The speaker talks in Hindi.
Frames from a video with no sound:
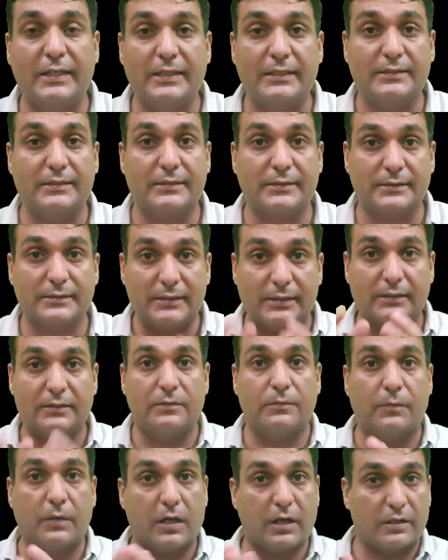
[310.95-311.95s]
इस
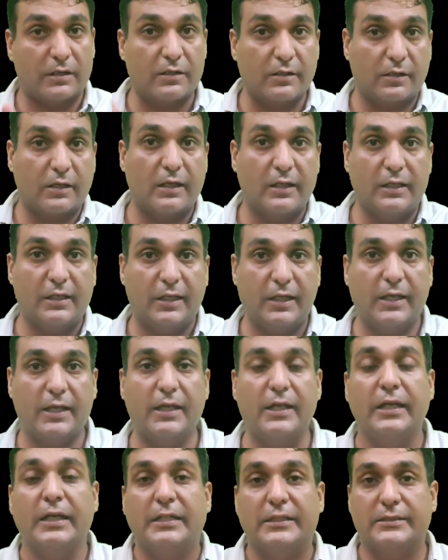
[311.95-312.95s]
सत मार्ग के
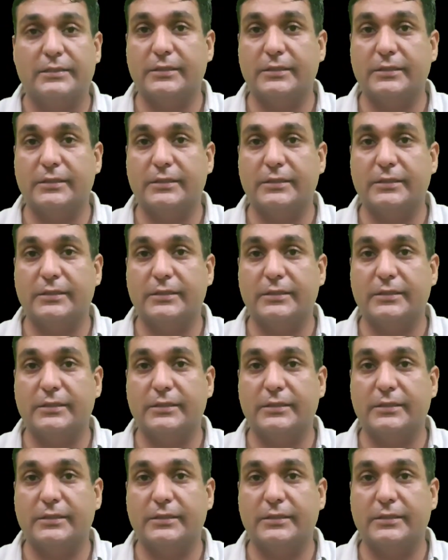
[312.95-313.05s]
लिए